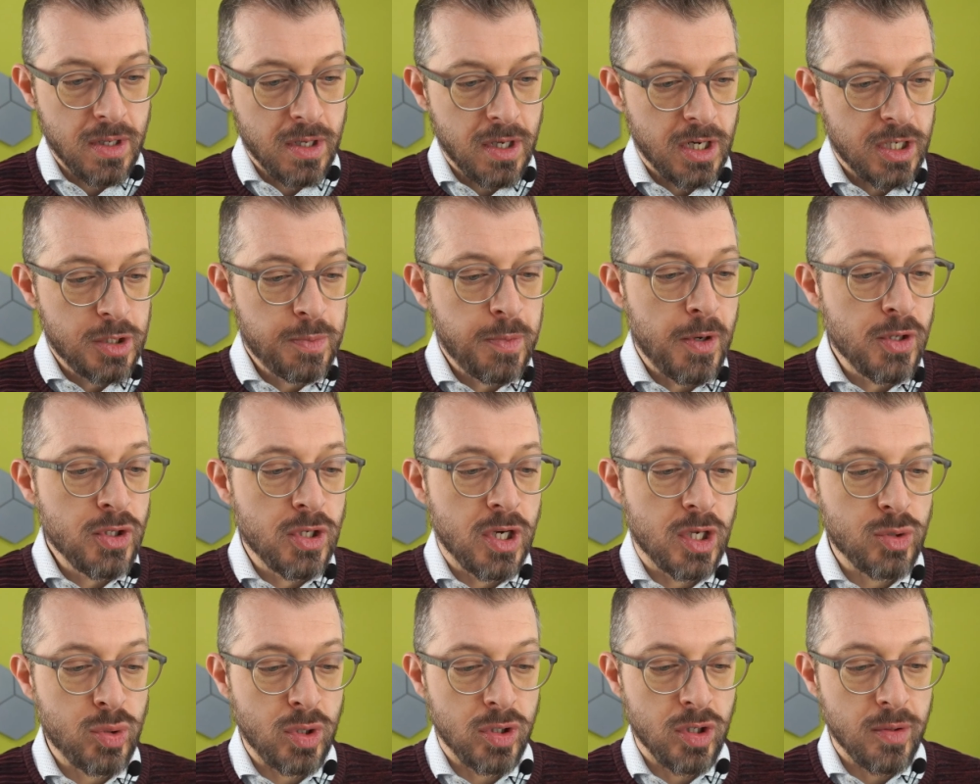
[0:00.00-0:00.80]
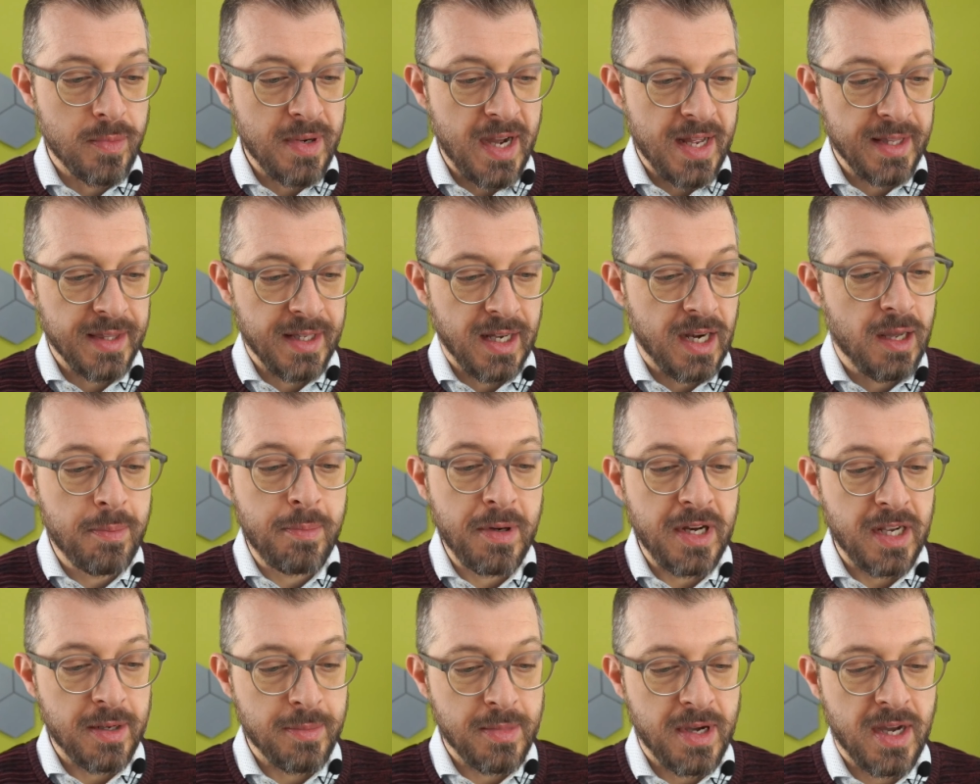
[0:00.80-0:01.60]
Rispondo alla sua domanda, la
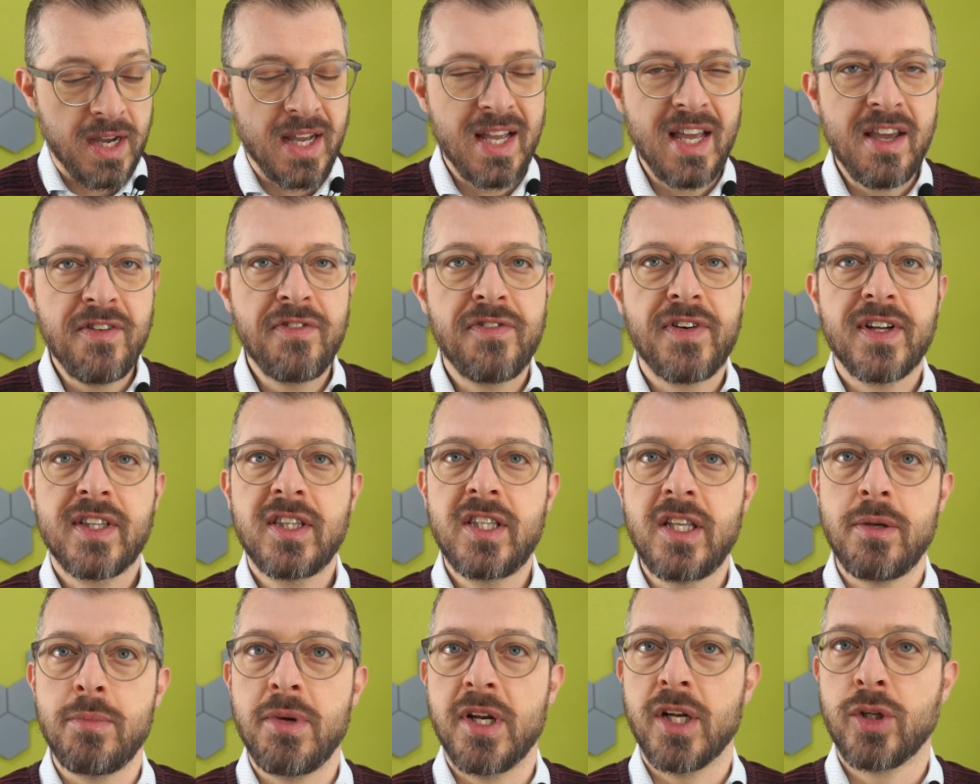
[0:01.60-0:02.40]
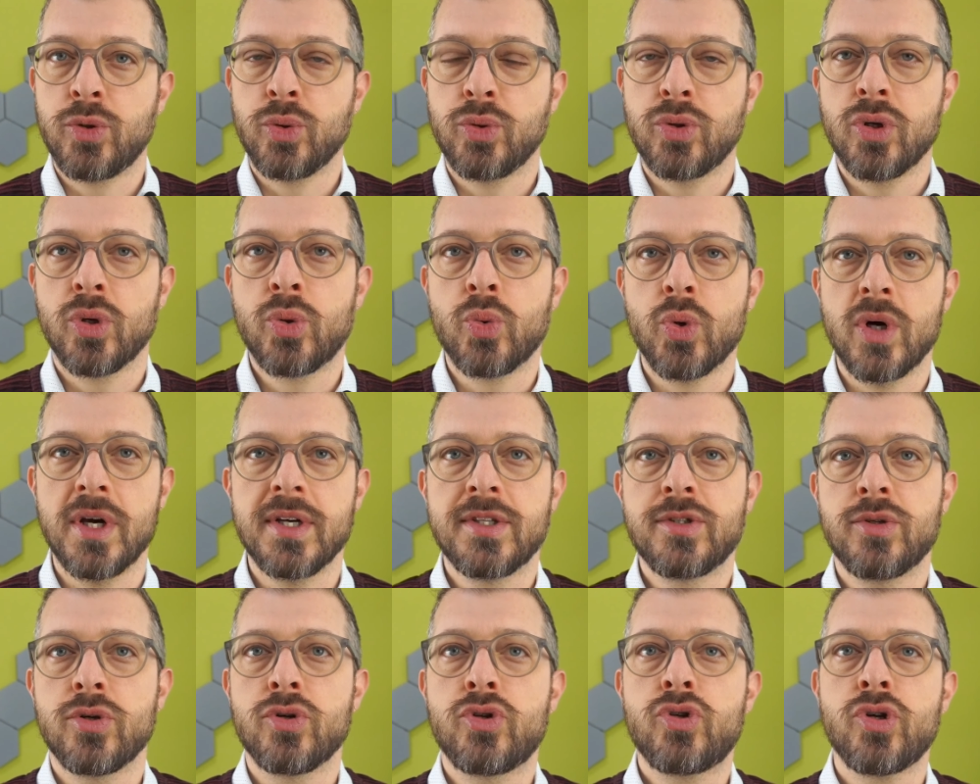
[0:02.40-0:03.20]
prima, è fattibile tutto questo,